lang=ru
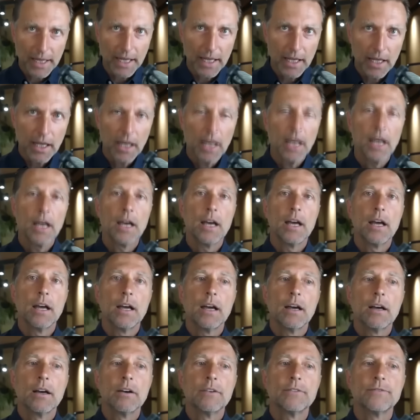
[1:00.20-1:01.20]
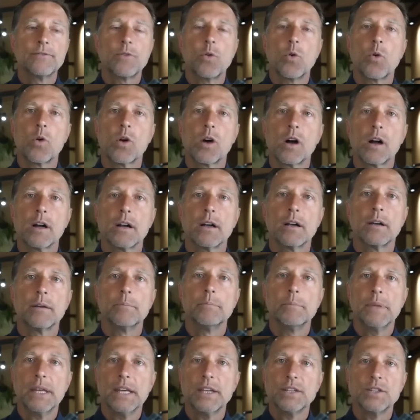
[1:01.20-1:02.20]
мне, чтобы
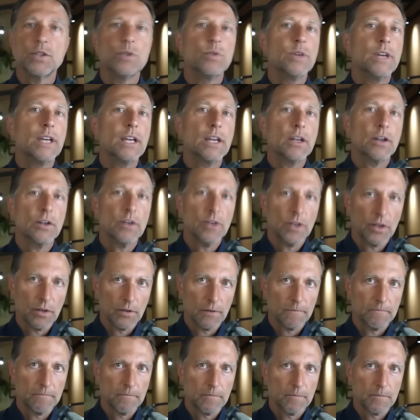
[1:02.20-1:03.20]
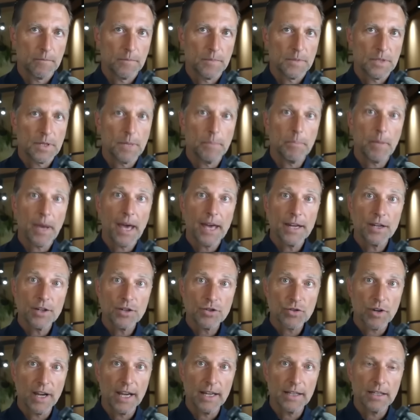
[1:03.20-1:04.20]
я вас услышал, чтобы
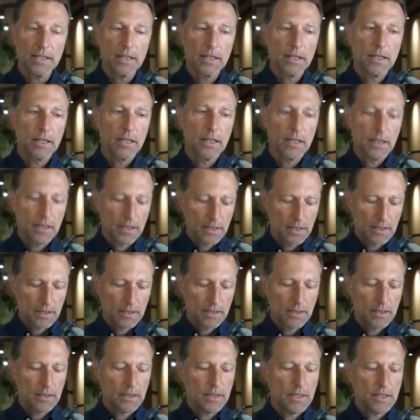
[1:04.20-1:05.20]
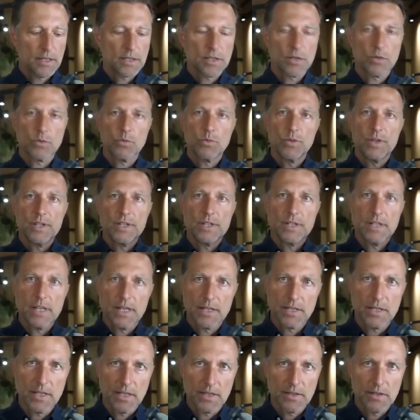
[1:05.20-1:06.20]
ваш голос преодолел это
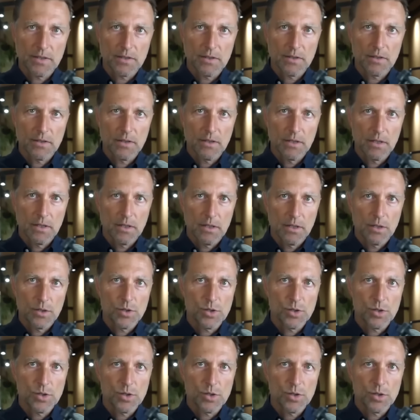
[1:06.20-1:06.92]
сопротивление.